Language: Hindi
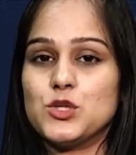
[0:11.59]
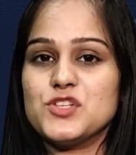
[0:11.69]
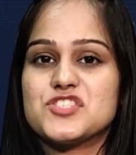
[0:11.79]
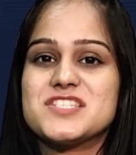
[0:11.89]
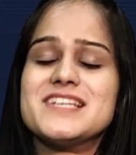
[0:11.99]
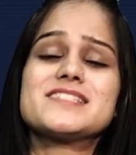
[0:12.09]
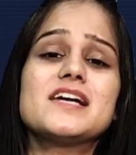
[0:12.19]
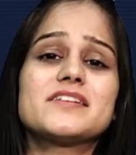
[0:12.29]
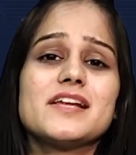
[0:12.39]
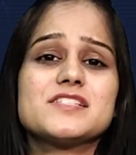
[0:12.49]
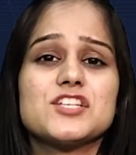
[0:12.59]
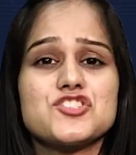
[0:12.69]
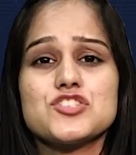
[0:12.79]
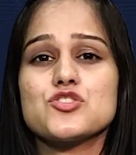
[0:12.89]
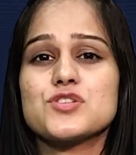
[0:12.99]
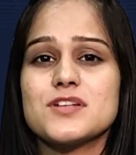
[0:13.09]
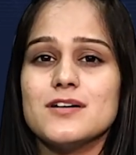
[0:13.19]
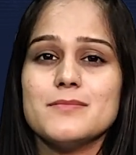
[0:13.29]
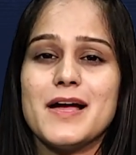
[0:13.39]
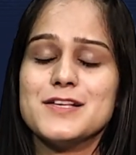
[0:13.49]
तो डिसेंट्रलाइजेशन जो
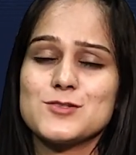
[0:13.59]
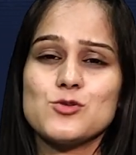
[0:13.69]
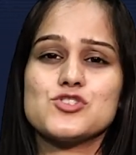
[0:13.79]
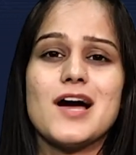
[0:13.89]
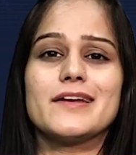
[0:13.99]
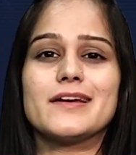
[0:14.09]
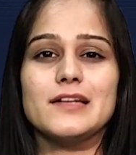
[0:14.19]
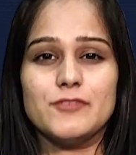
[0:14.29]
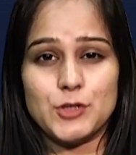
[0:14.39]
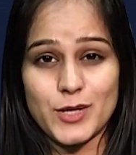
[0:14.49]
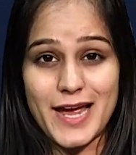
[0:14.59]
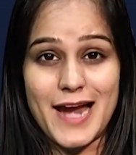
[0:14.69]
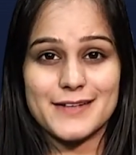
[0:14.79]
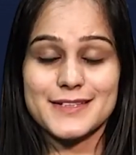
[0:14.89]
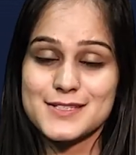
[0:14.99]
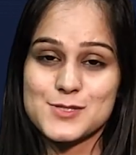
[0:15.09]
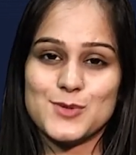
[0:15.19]
टर्म है इसको जानने के लिए वीडियो के एंड तक